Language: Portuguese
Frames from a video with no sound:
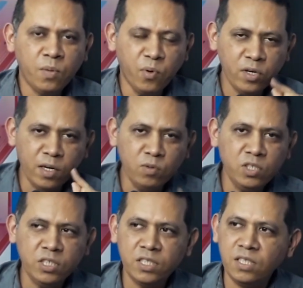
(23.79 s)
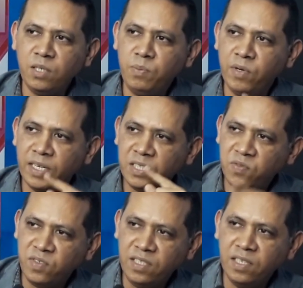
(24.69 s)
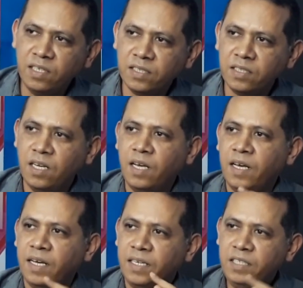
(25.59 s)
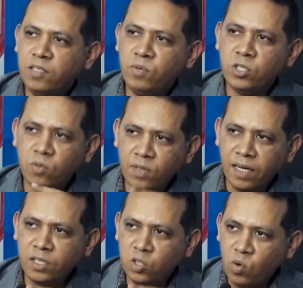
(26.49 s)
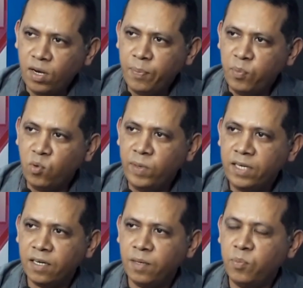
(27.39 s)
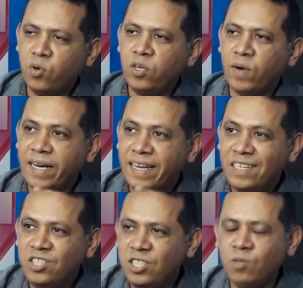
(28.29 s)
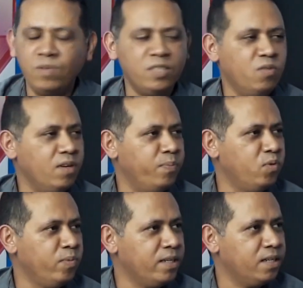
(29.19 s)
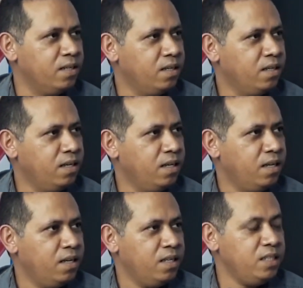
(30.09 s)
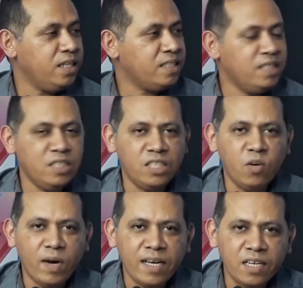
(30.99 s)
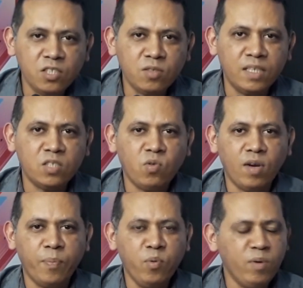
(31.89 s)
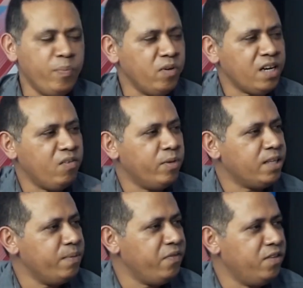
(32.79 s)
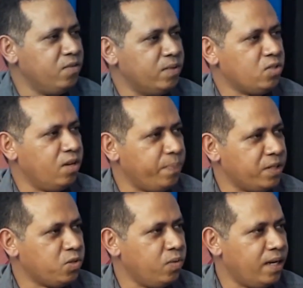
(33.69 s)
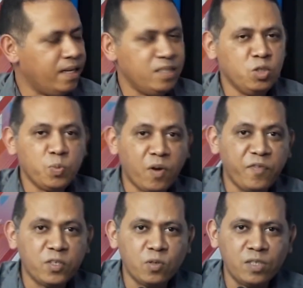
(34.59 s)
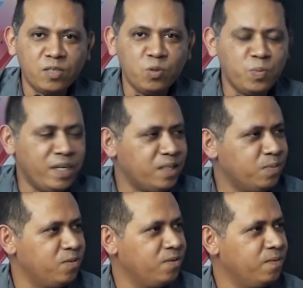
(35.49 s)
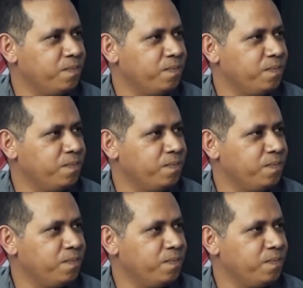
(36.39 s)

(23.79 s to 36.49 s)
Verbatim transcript: porque eu disse que minhas filhas iam estudar em escola pública, porque eu acredito na escola pública. E assim, se eu acredito na escola pública, por que eu botar minha filha numa escola particular? Se os professores são os mesmos.